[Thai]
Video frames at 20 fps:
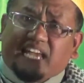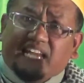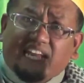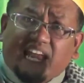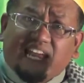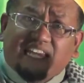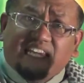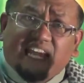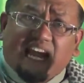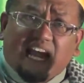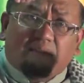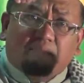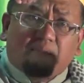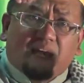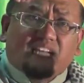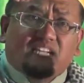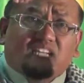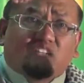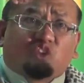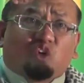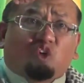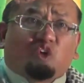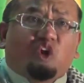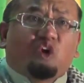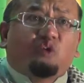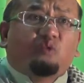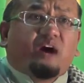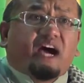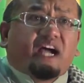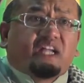ในยะมันเนี่ยตกล
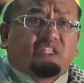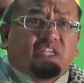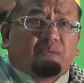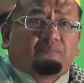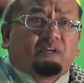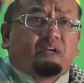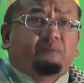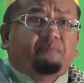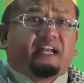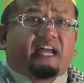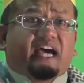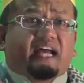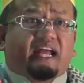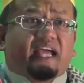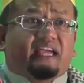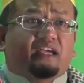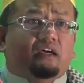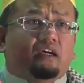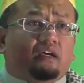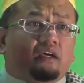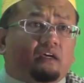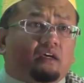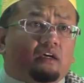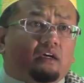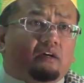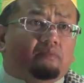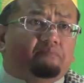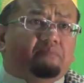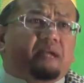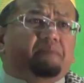งวาจิบหรือมันอะไร
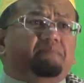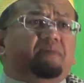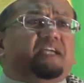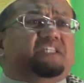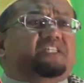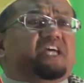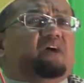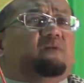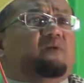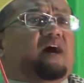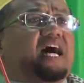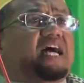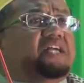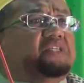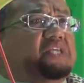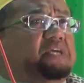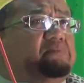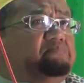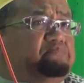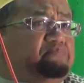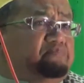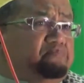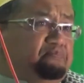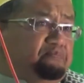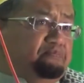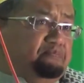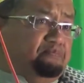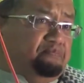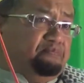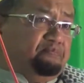มันไม่ใช่วาจิบ
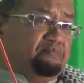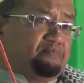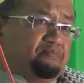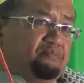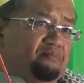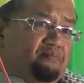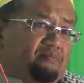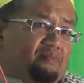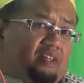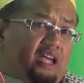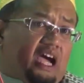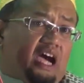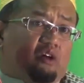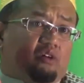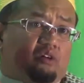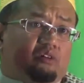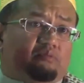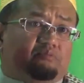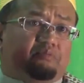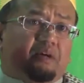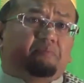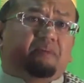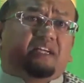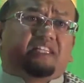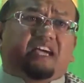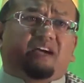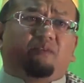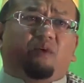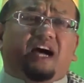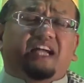อ้าว มันไม่
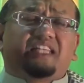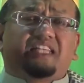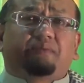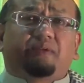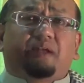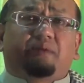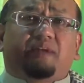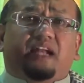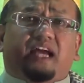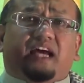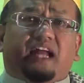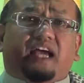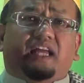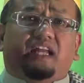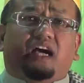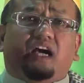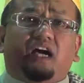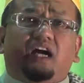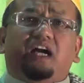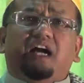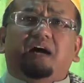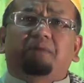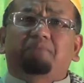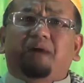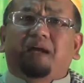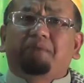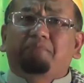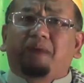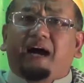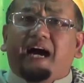ใช่วาจิบแล้วมันอะไรเลยก็
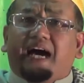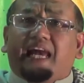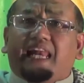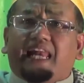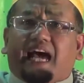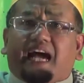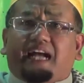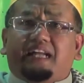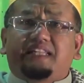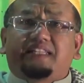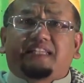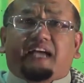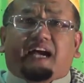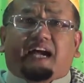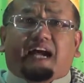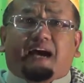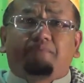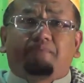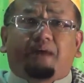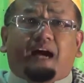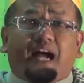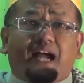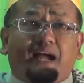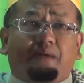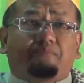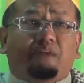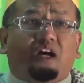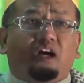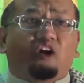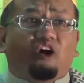มันมาหลังจากคำห้าม
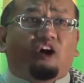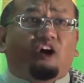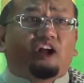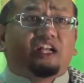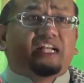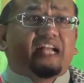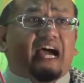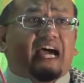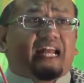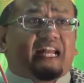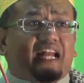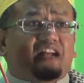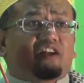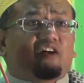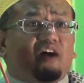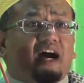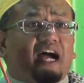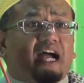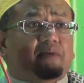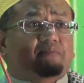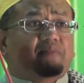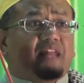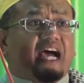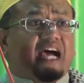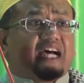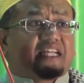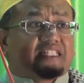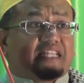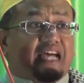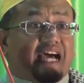ก่อนหน้านั้นก็ห้ามล่า
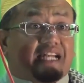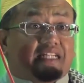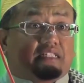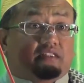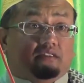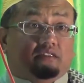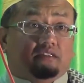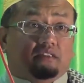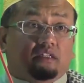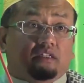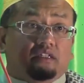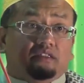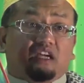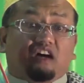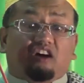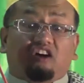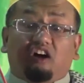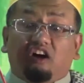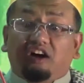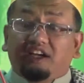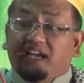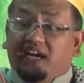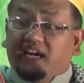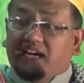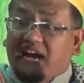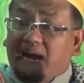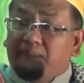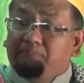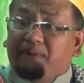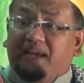สัตว์ ถ้าของเย
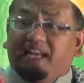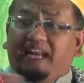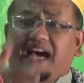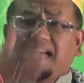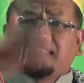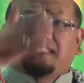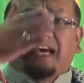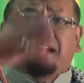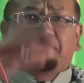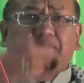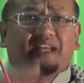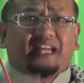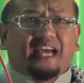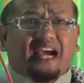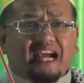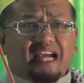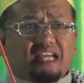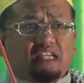รามไปล่าสัตว์ไม่ได้